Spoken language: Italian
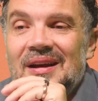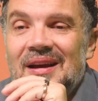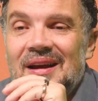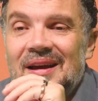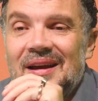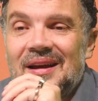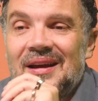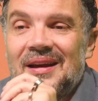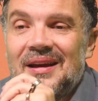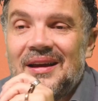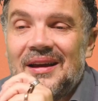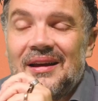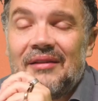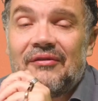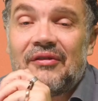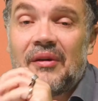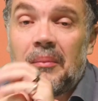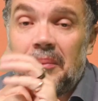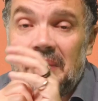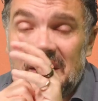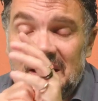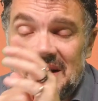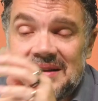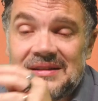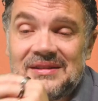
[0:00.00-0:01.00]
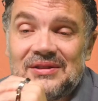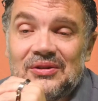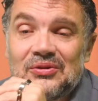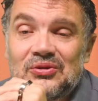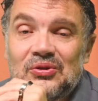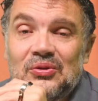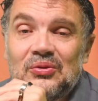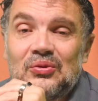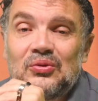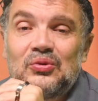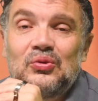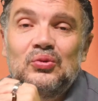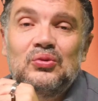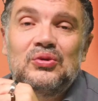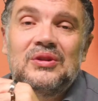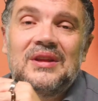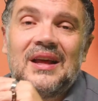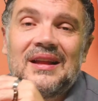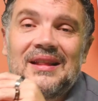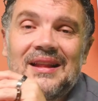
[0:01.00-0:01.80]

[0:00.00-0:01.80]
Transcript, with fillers: eh, Fabrizio, sono tutti